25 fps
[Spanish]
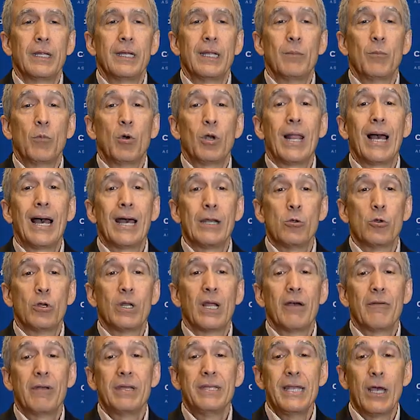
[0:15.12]
Tenemos las
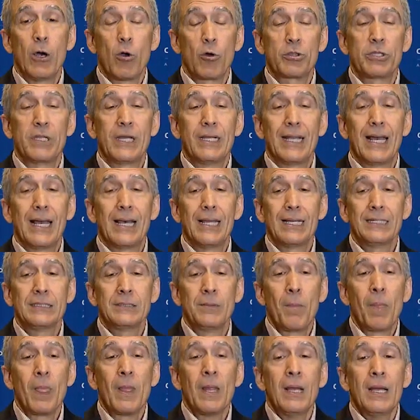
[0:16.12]
aeronaves ya ordenadas.
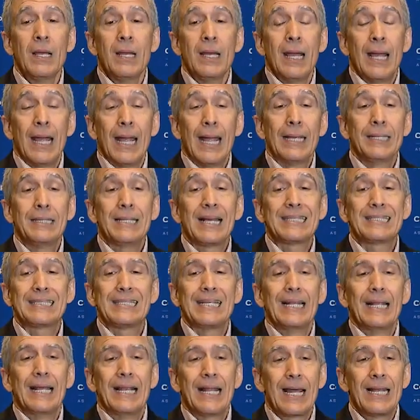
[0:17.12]
Es de
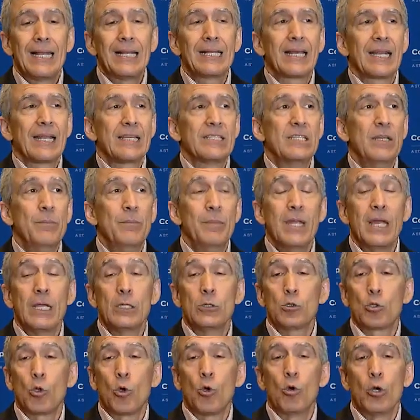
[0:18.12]
acelerar el
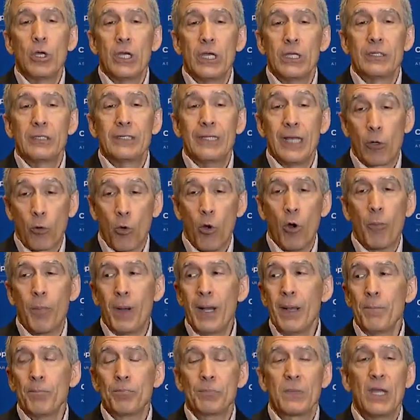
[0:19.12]
crecimiento de
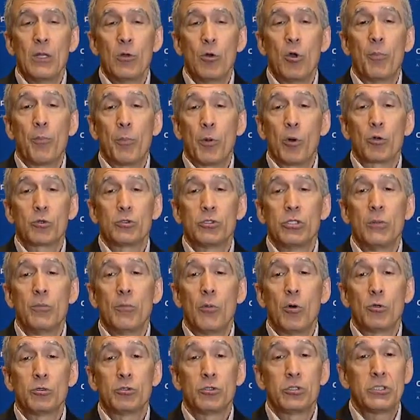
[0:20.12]
Copa en los
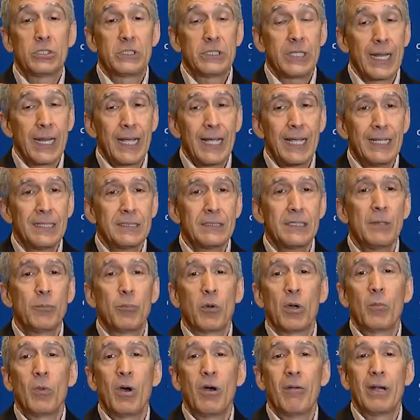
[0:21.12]
próximos tres y
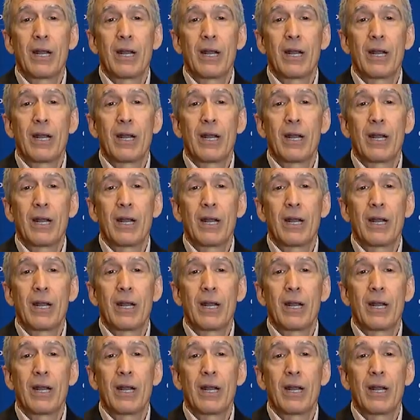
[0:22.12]
podemos